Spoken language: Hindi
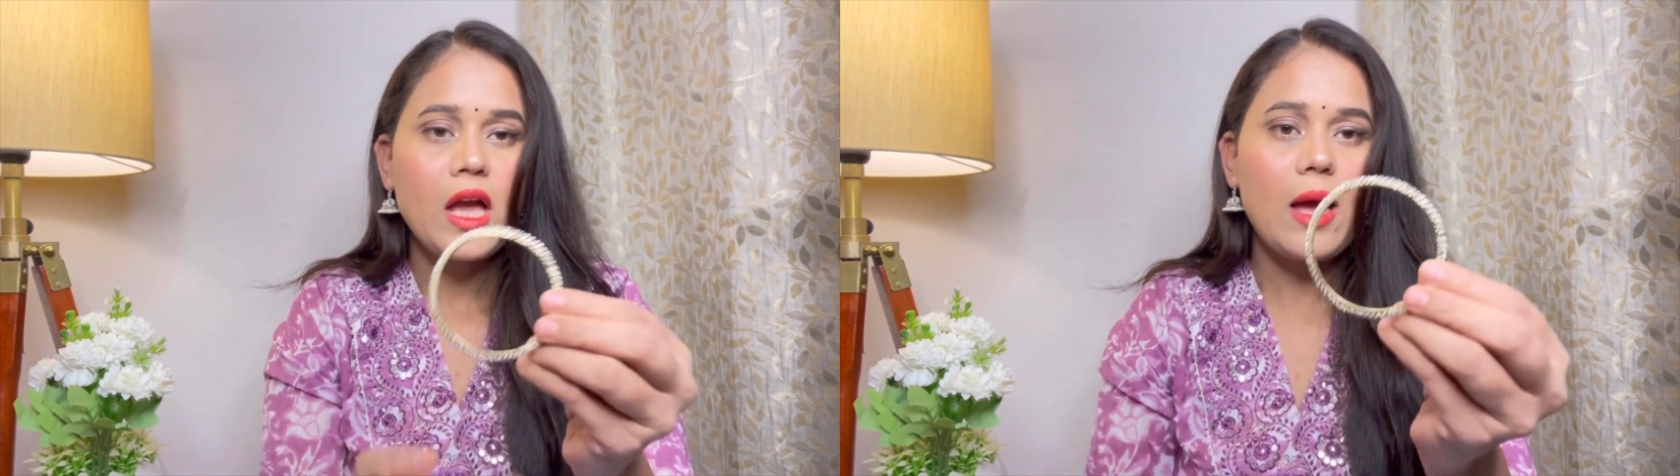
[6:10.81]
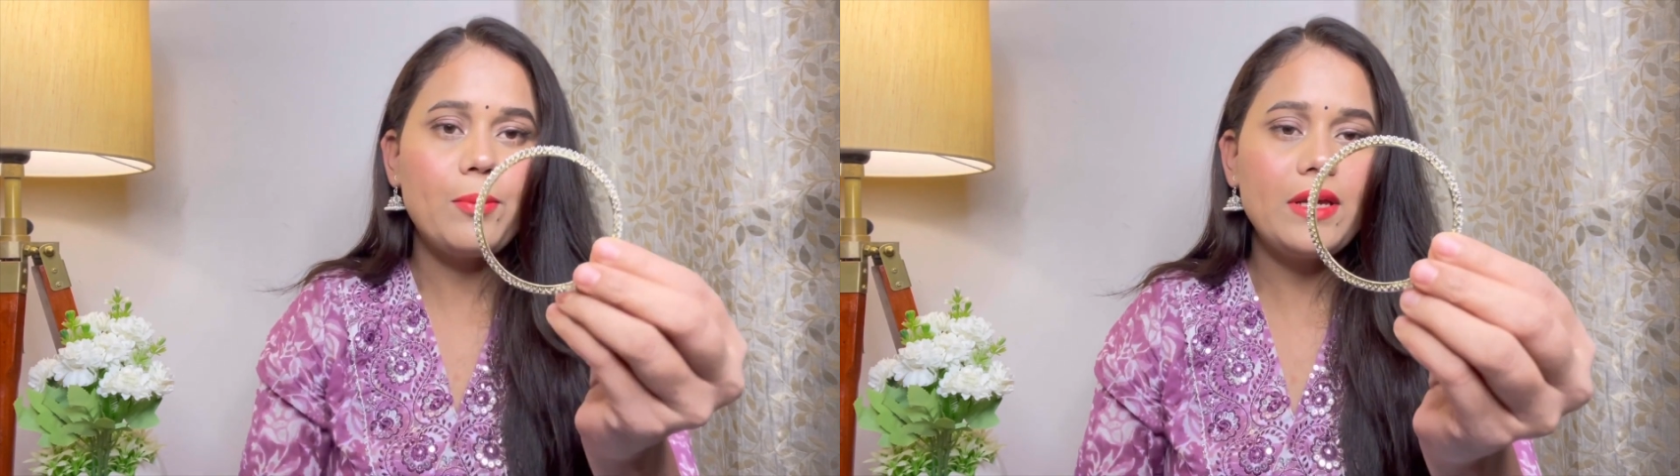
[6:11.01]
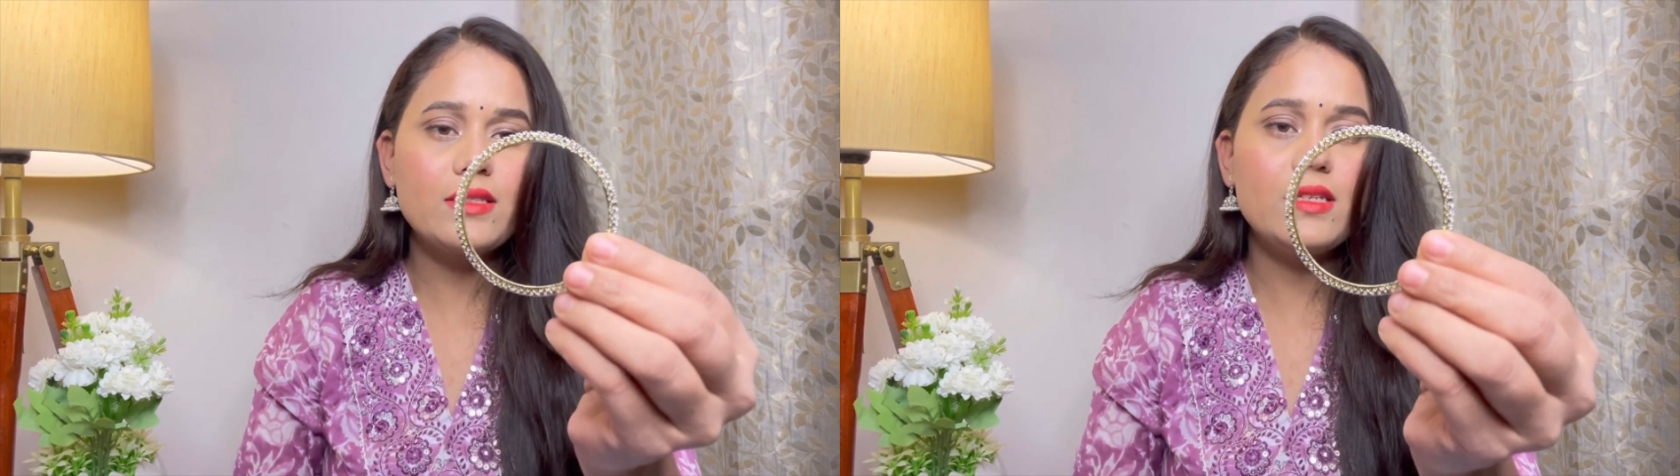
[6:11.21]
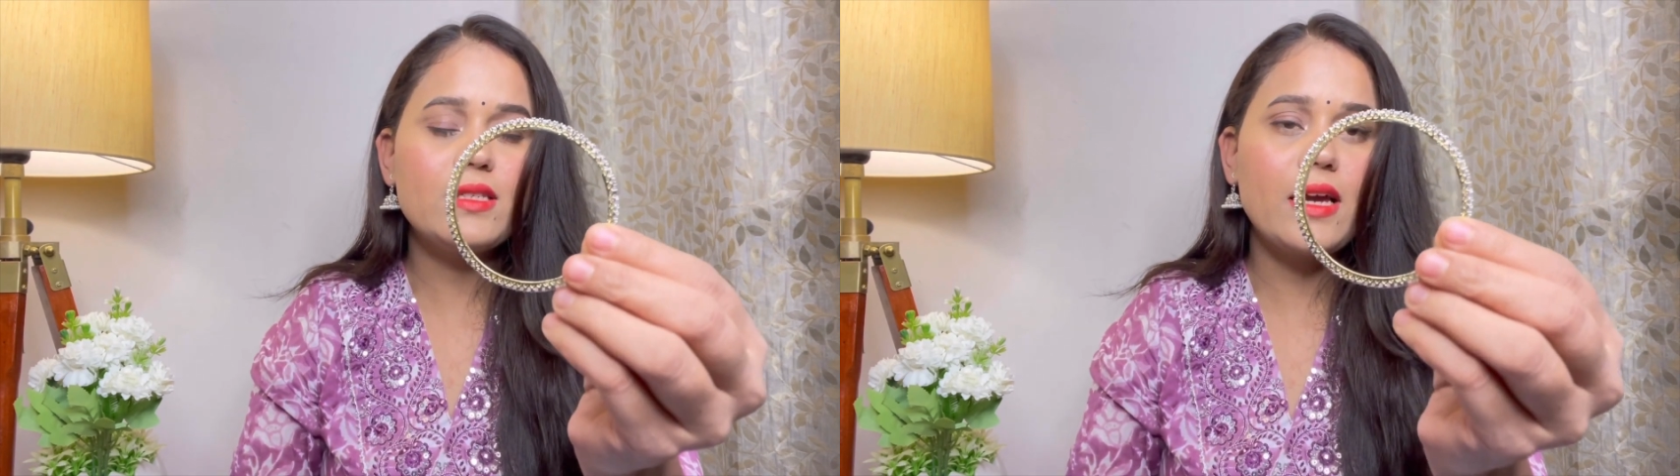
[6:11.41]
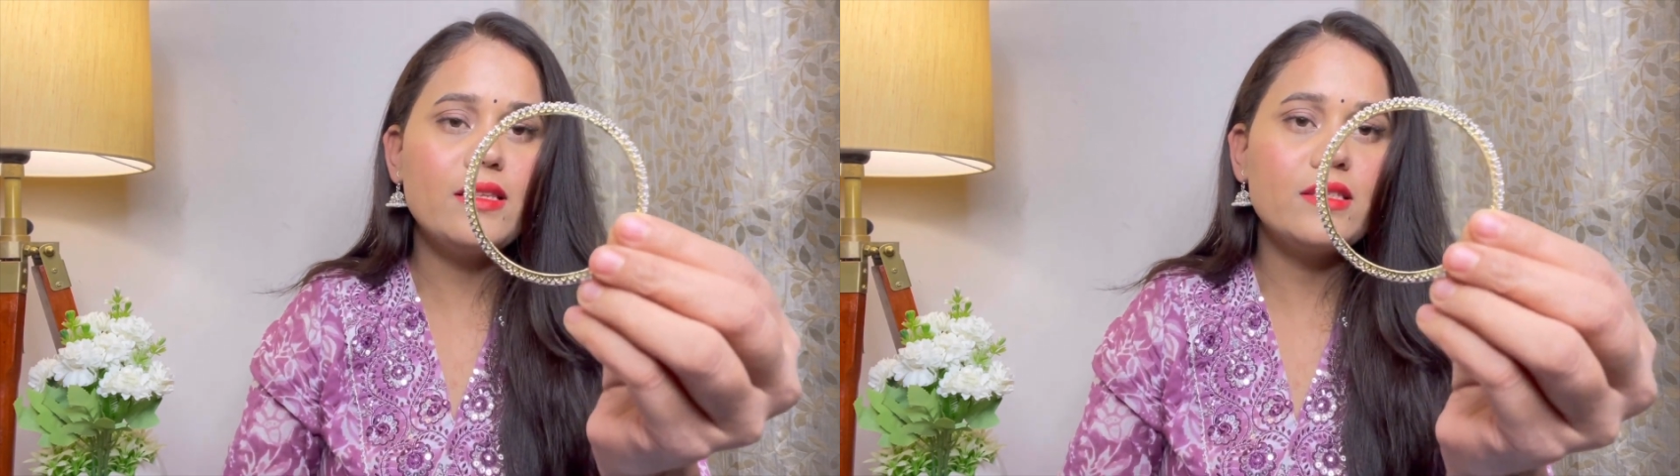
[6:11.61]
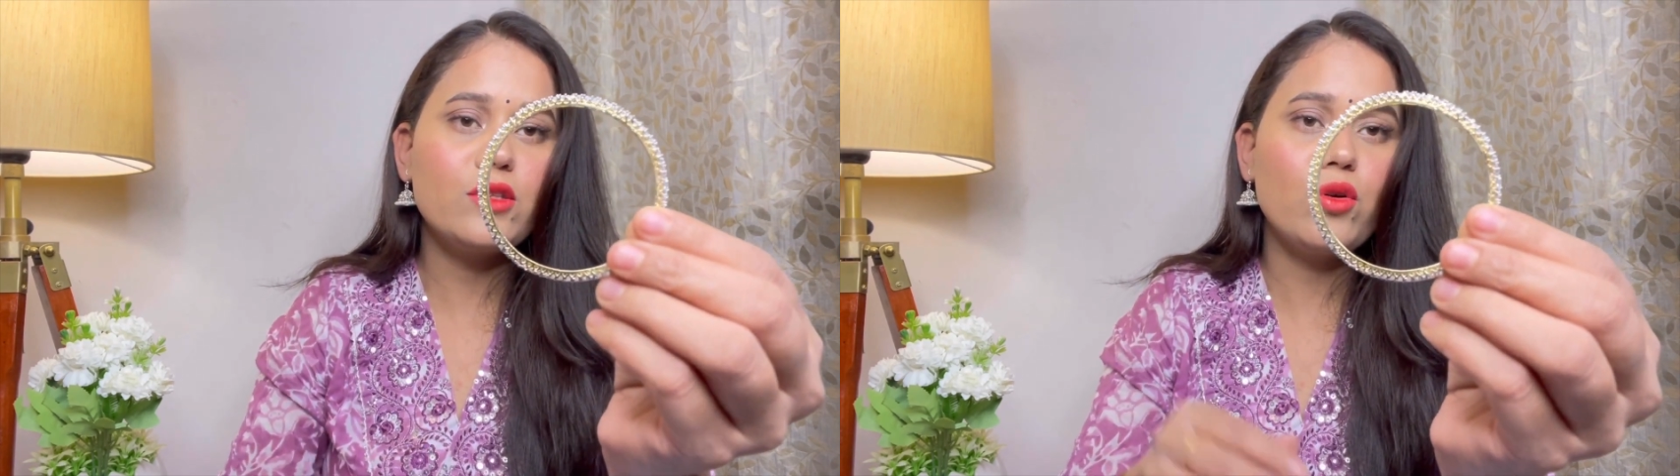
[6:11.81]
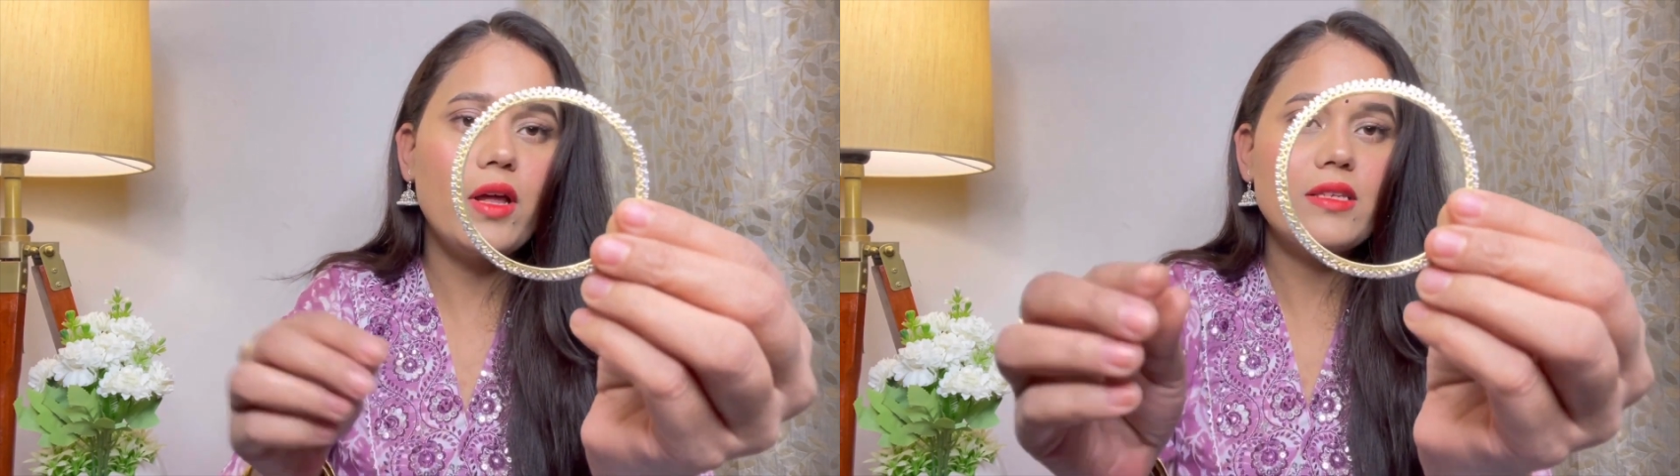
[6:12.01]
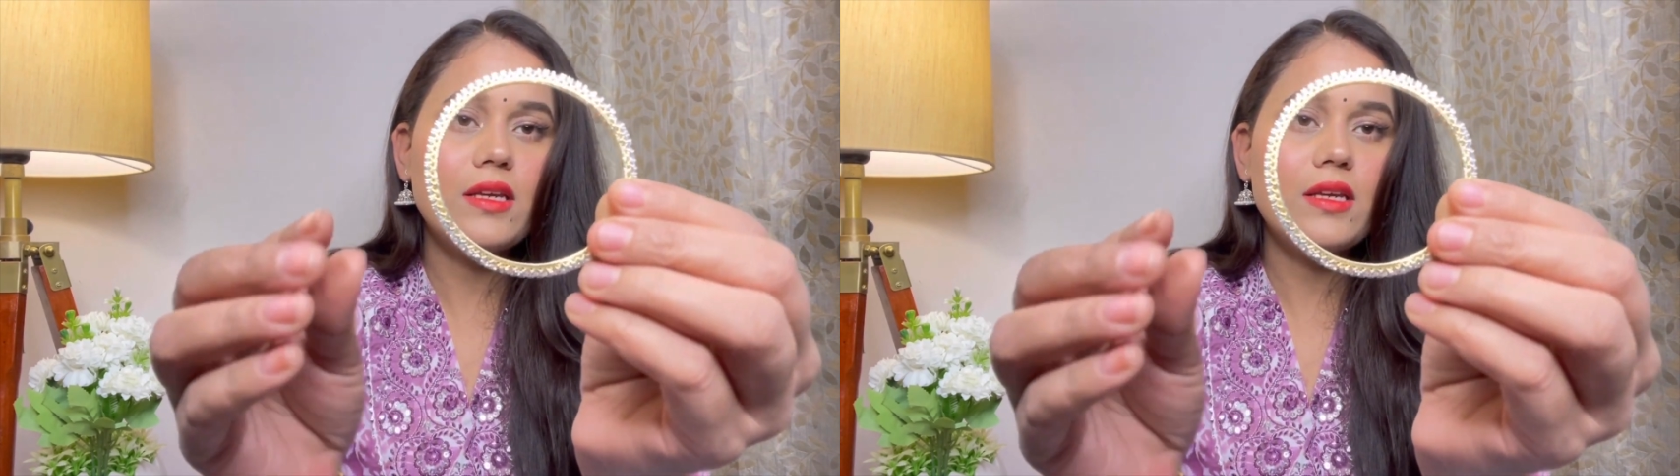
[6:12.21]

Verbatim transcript: आप इस डिज़ाइन से थोड़ा ऐसे